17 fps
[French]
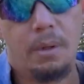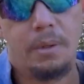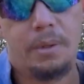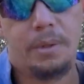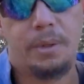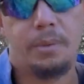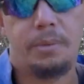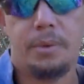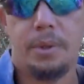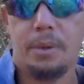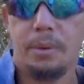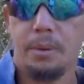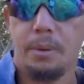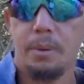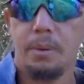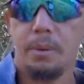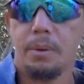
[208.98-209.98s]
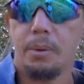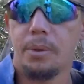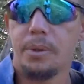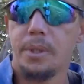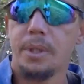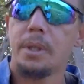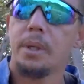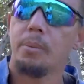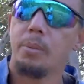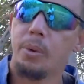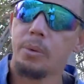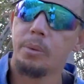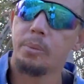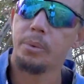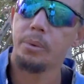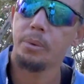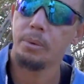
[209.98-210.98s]
ce qui fait que le cycle est
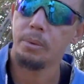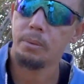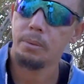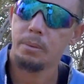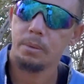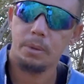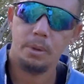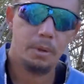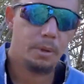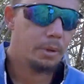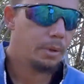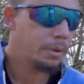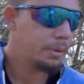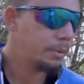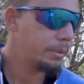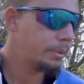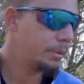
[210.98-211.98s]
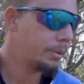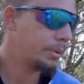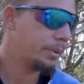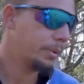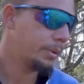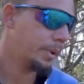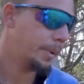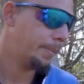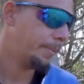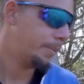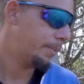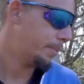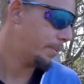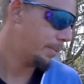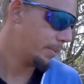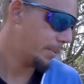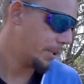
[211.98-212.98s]
beaucoup plus long. Donc euh,
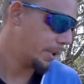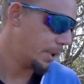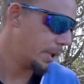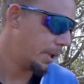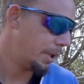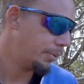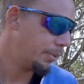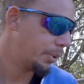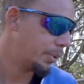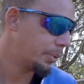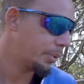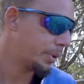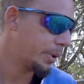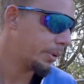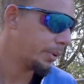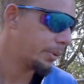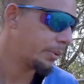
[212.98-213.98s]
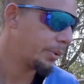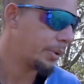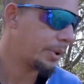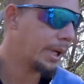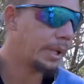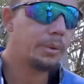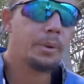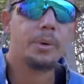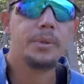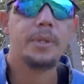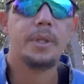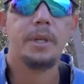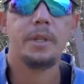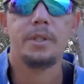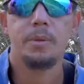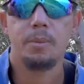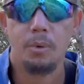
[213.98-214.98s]
là, il faut compter entre
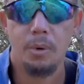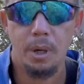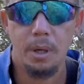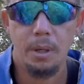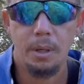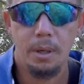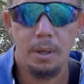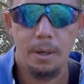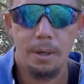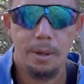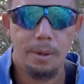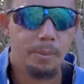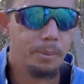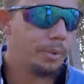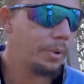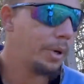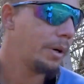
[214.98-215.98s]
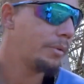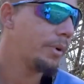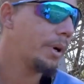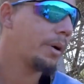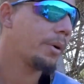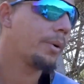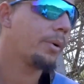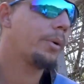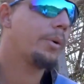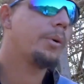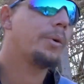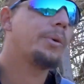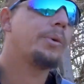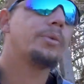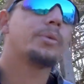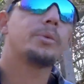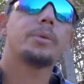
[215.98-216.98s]
14-15 mois pour avoir
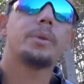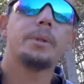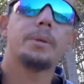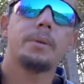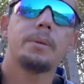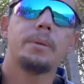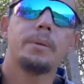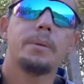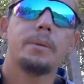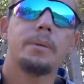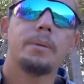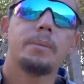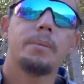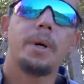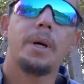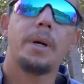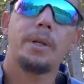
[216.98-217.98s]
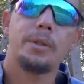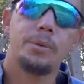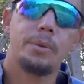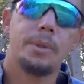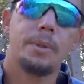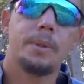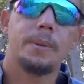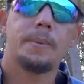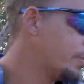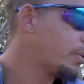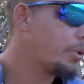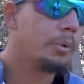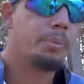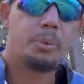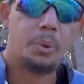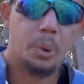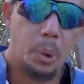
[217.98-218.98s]
le fruit par la suite. Donc
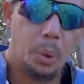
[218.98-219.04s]
le plus